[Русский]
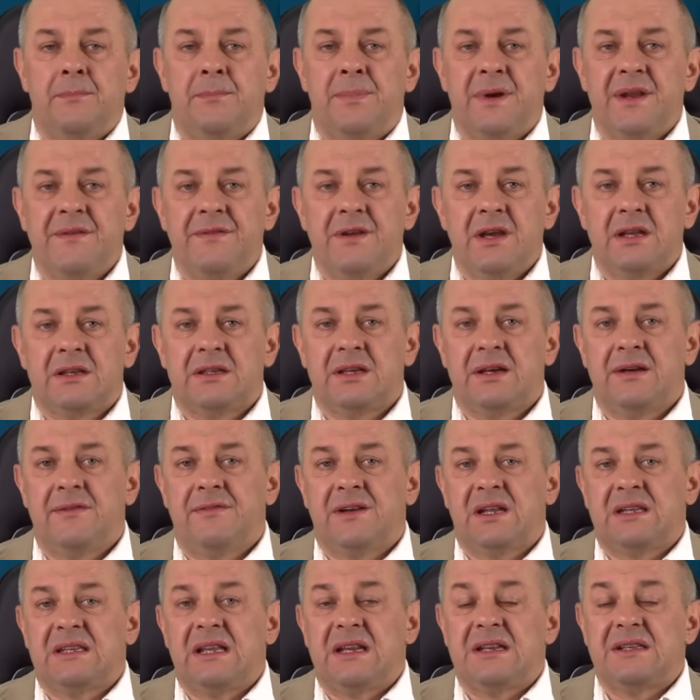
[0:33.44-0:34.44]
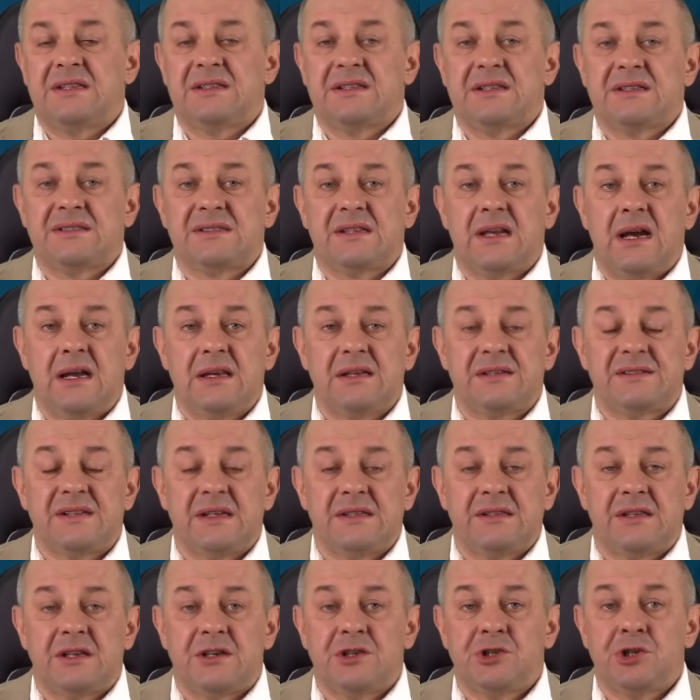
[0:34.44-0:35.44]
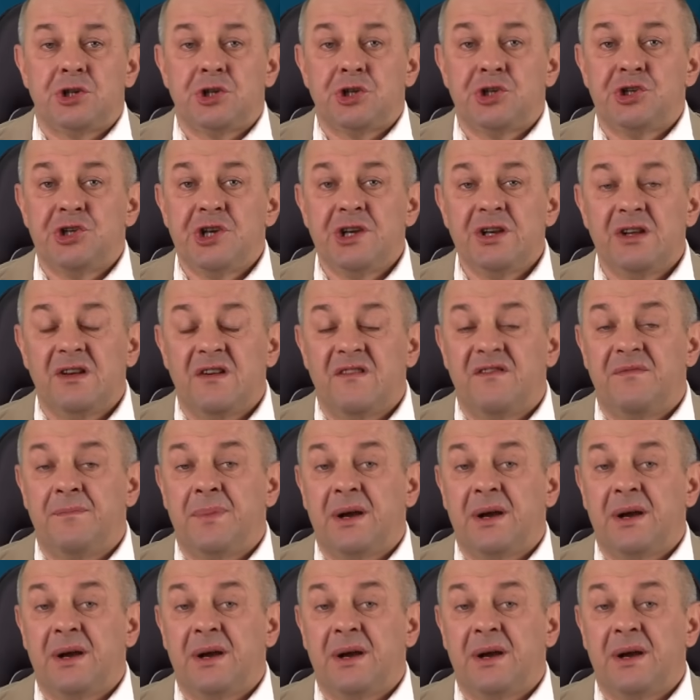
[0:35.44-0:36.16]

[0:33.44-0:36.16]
Привет! Вратарь ЦСКА Александр Шурченков